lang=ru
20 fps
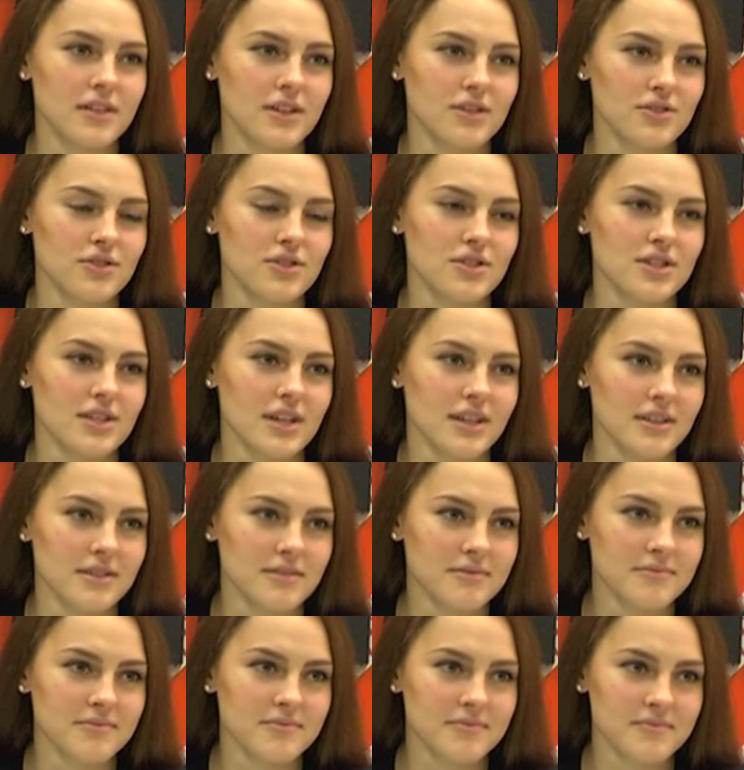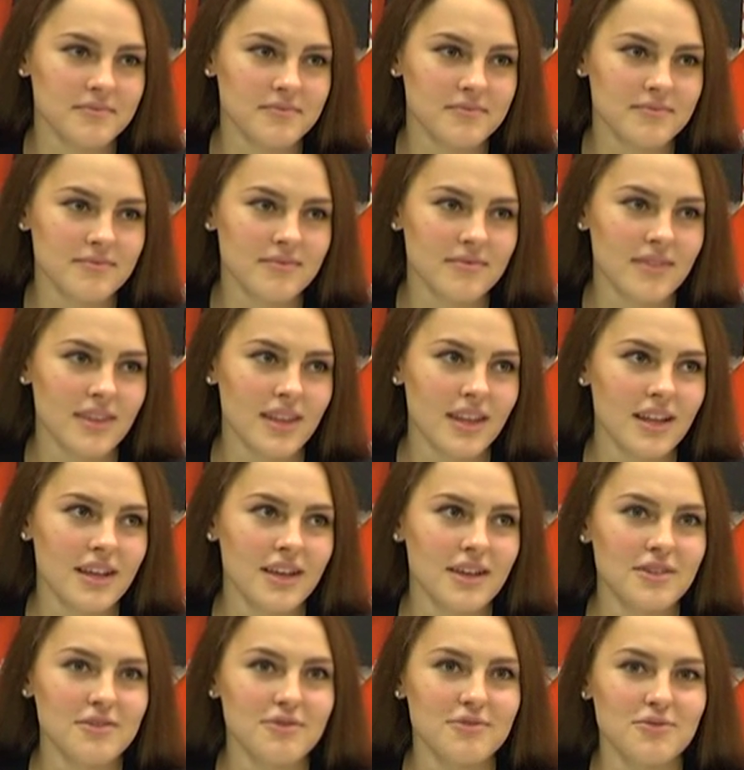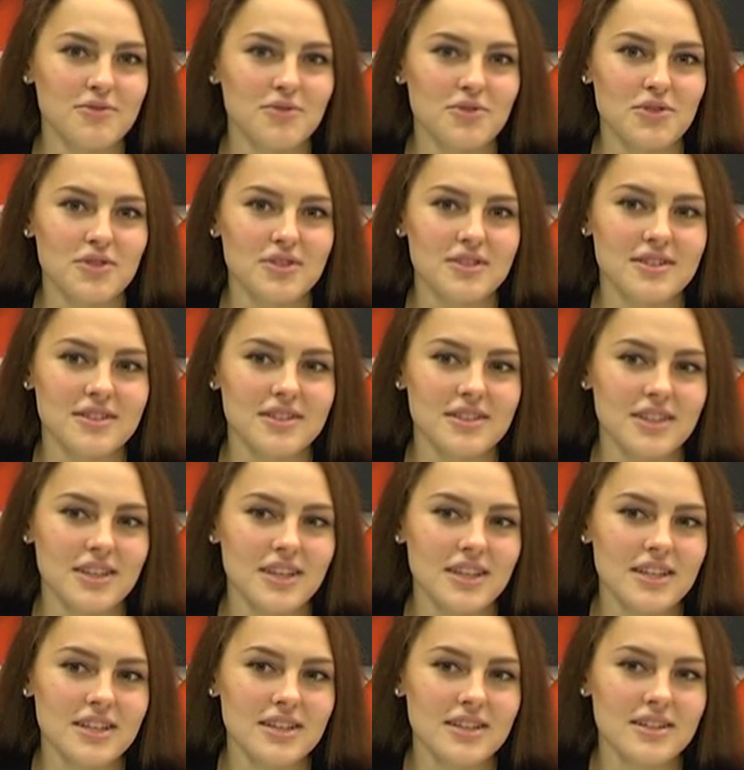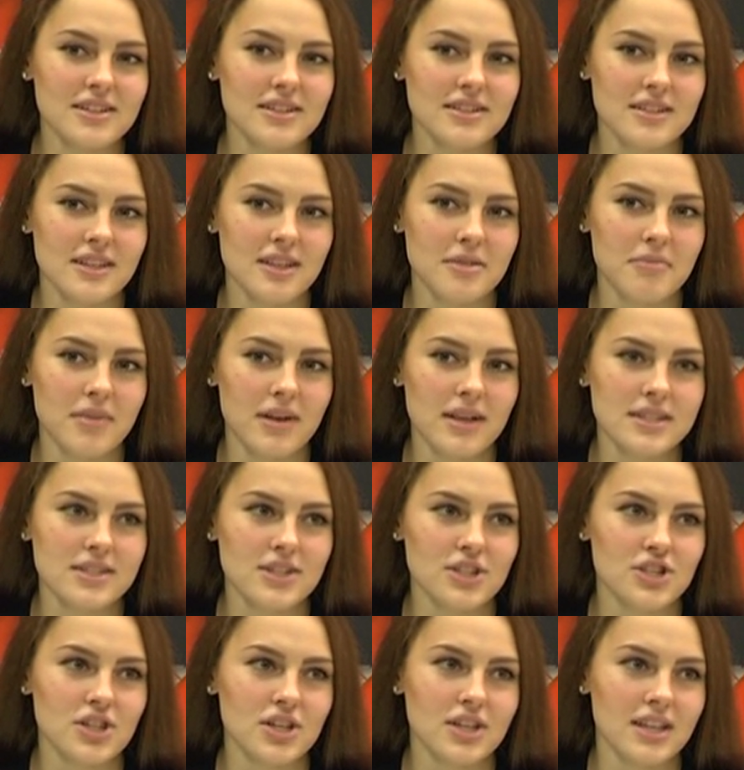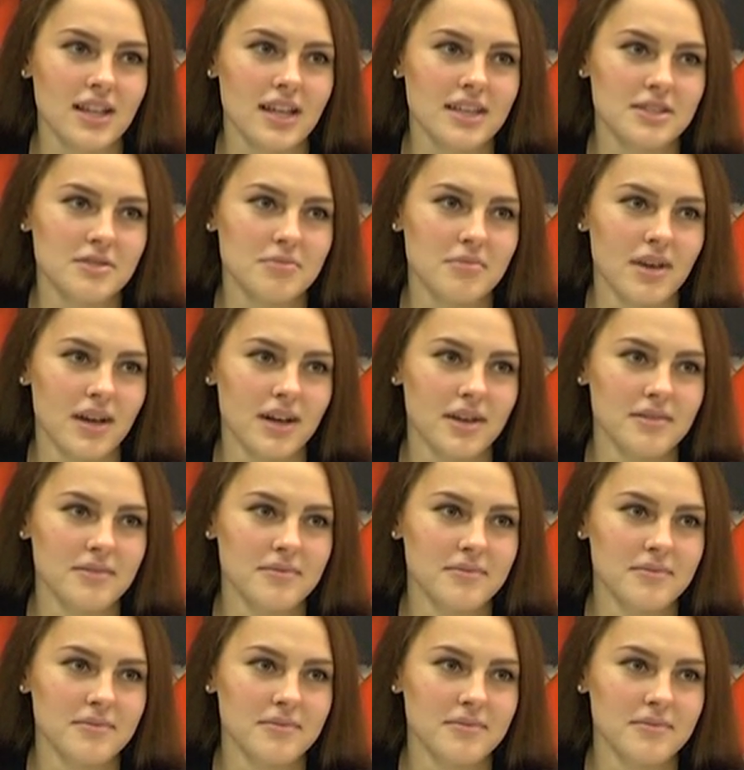тренажерный зал. Вот. И занимались сначала для себя.